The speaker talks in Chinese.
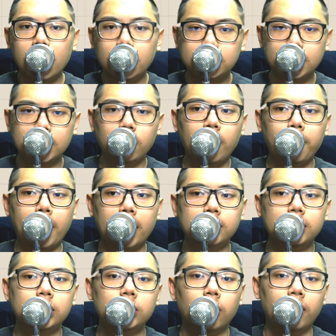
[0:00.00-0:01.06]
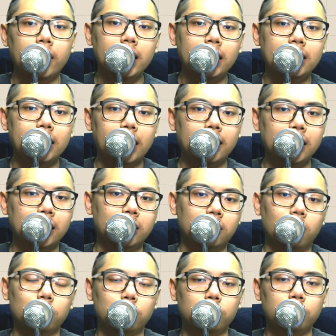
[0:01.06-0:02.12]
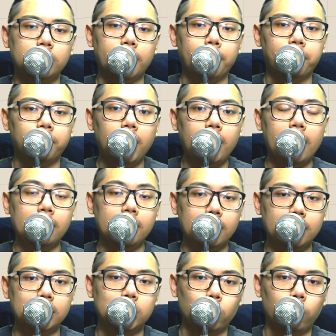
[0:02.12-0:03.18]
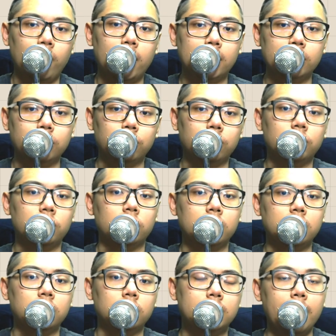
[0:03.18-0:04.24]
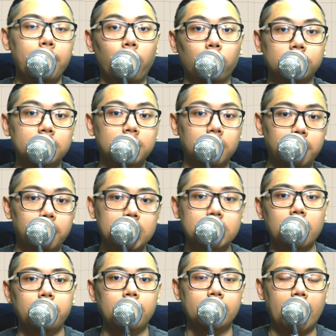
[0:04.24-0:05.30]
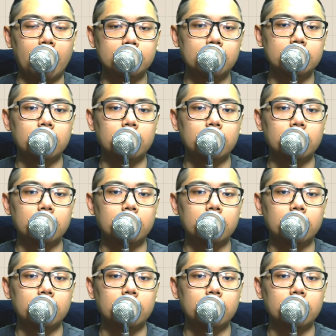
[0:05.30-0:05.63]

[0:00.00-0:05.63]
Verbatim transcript: 现阶段盘是有一点隐忧出现。当然一定是多方格局，只是在某些层面上面你还是要